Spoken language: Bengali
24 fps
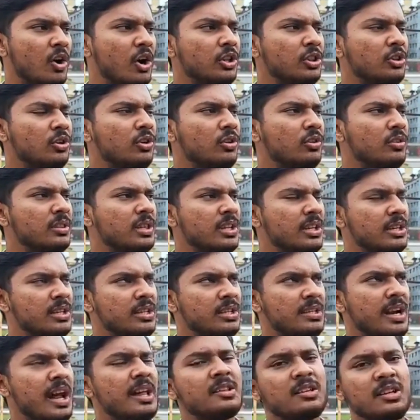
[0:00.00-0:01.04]
হয়তো তিনি
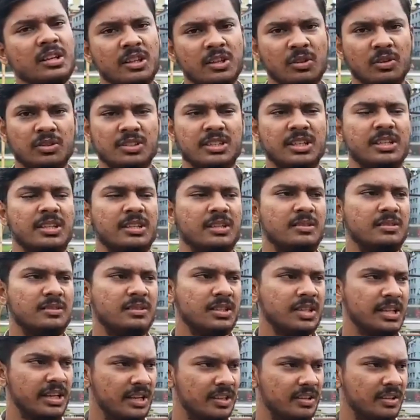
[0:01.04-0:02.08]
রাজনীতি করছে
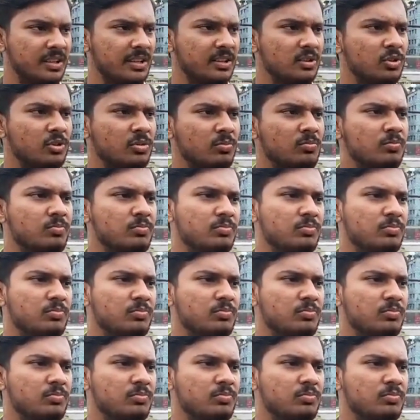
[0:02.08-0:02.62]
ঠিক আছে কিন্তু